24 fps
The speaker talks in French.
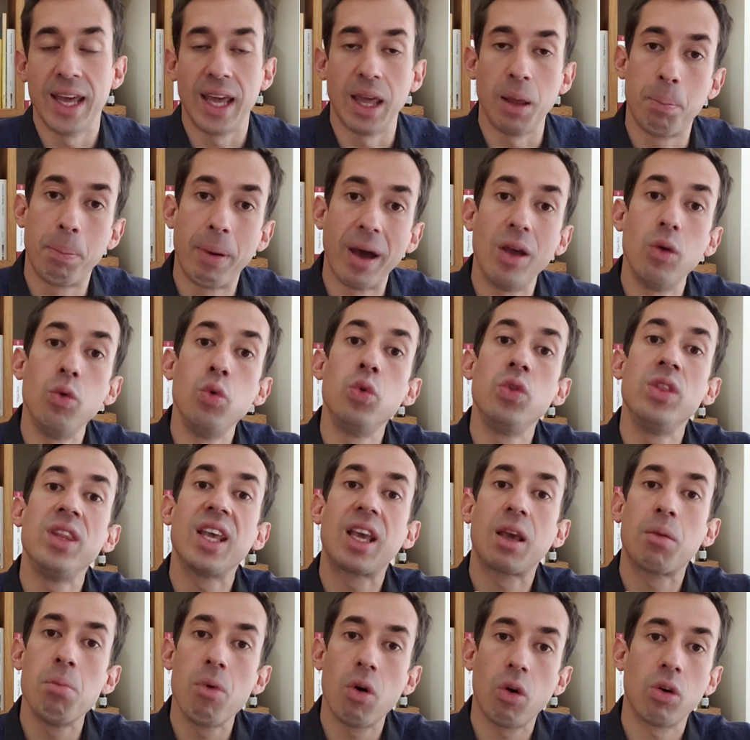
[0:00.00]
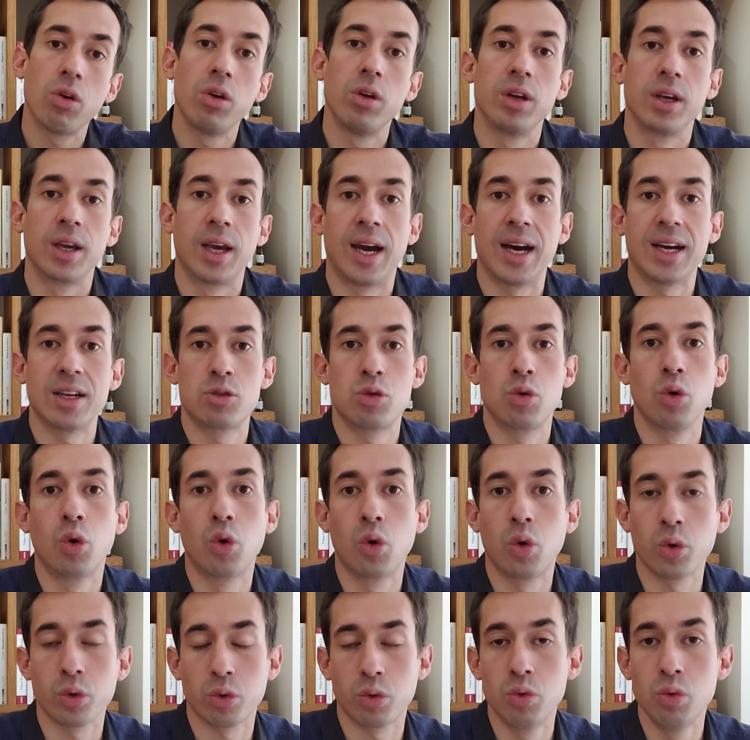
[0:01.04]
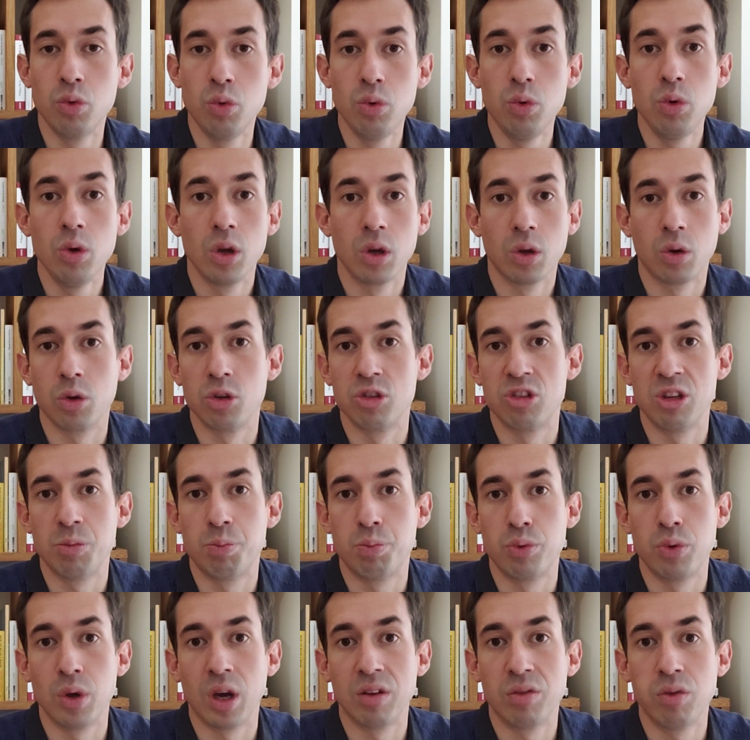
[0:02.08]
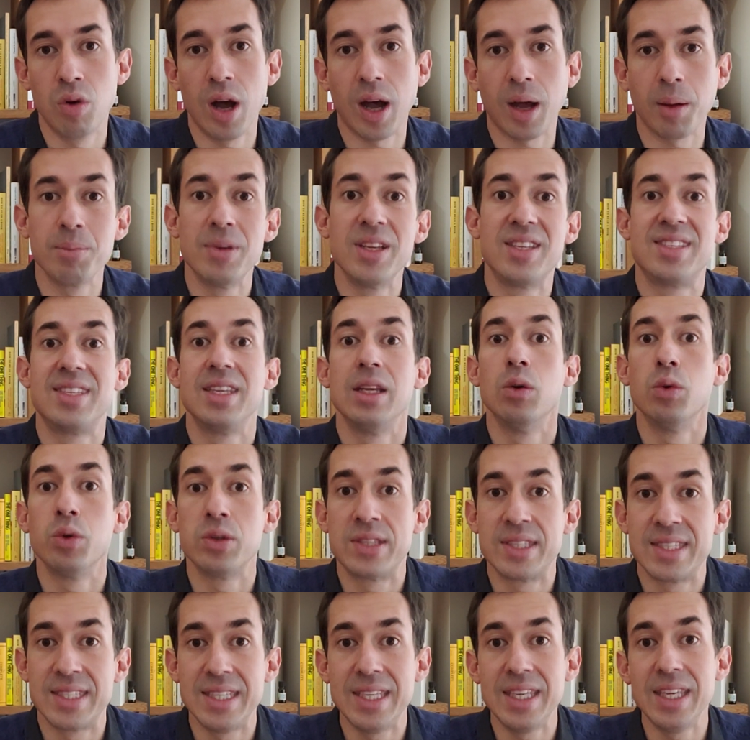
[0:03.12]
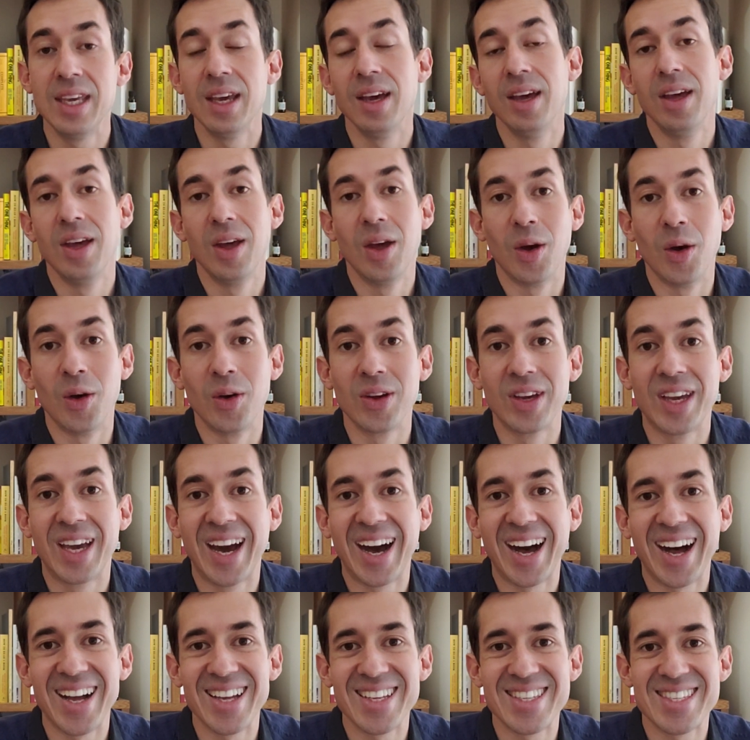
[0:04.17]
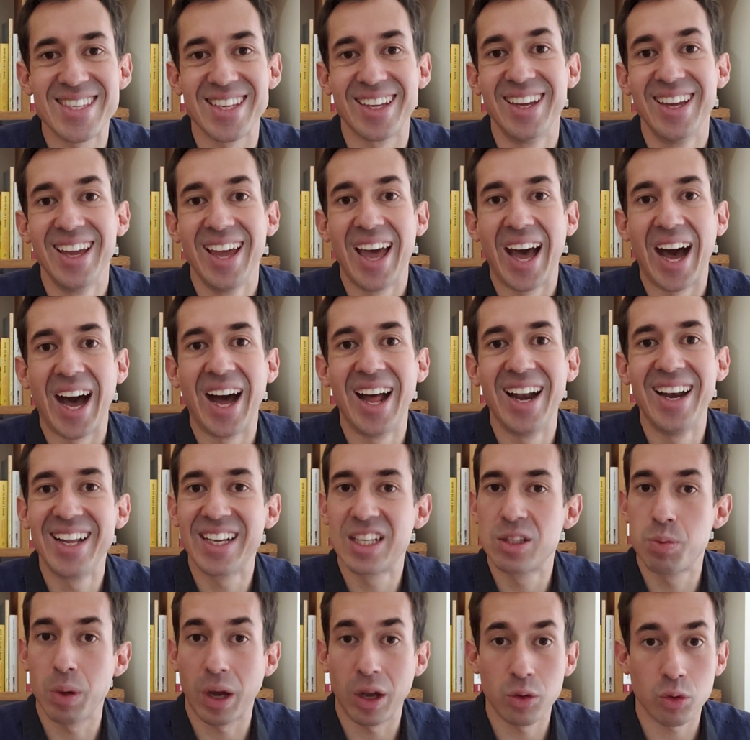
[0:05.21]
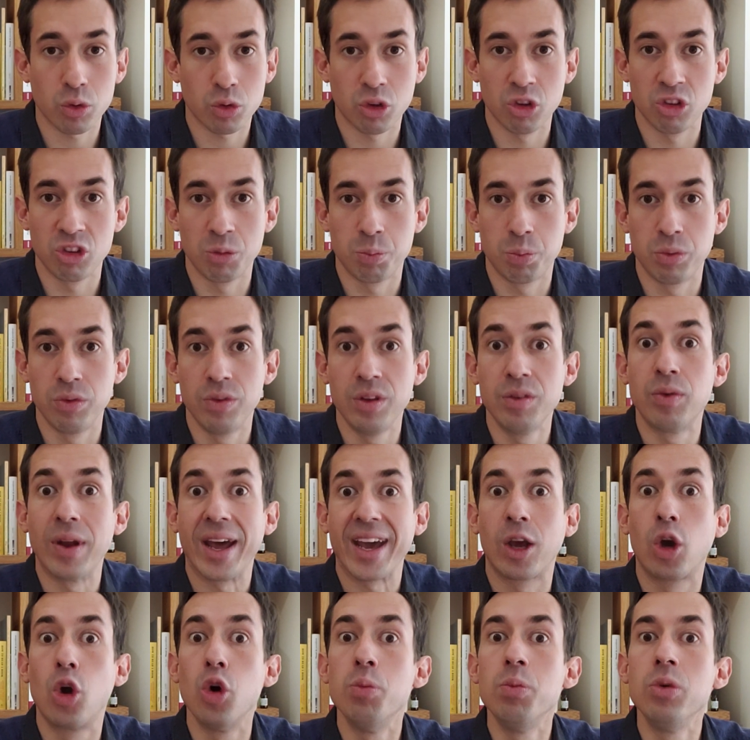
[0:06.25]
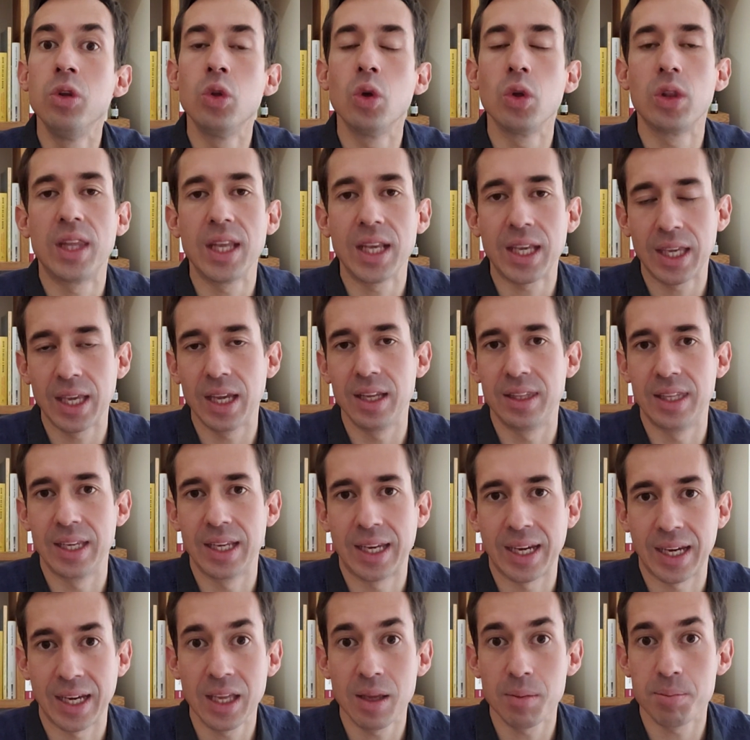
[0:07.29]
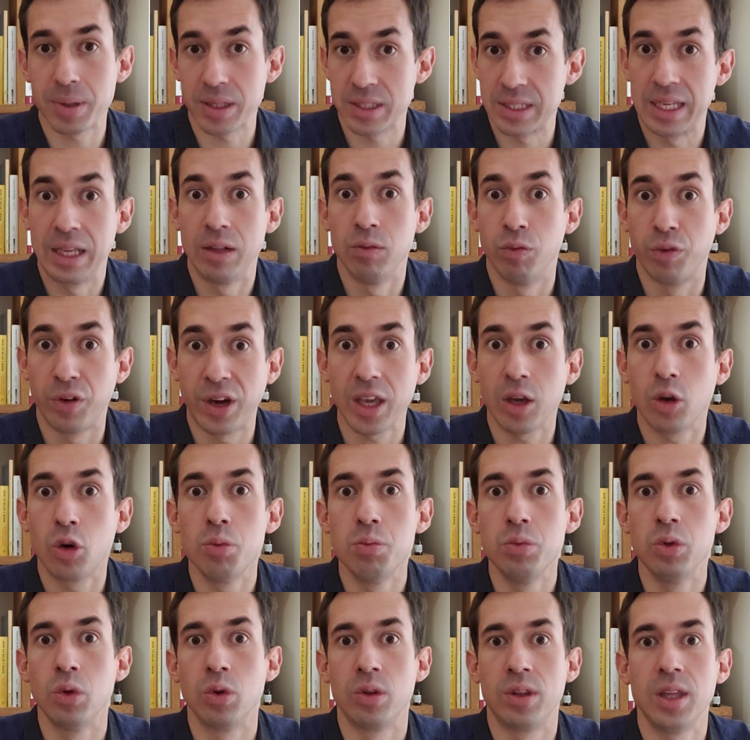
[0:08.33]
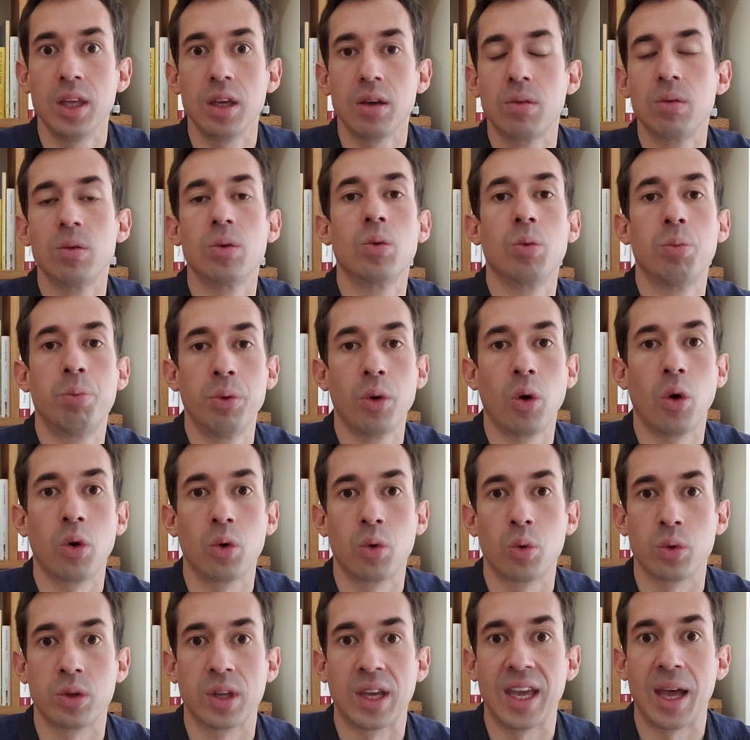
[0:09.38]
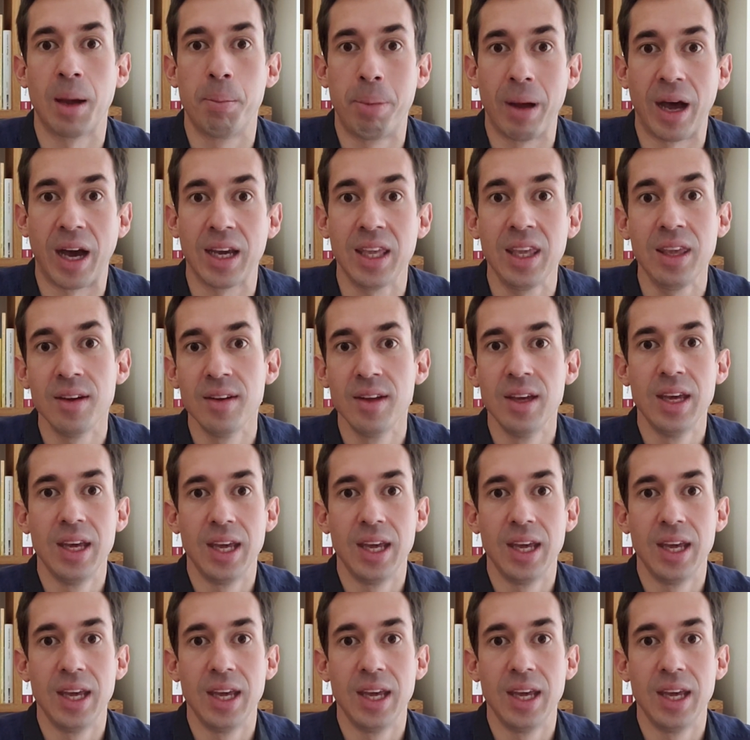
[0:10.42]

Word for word: et pas uniquement grâce au contenu que j'ai pu avoir, mais c'est aussi grâce à l'expérience que j'ai pu vivre, la communauté qui a été créée, parce qu'il y a une vraie communauté qu'on peut rencontrer à Paris,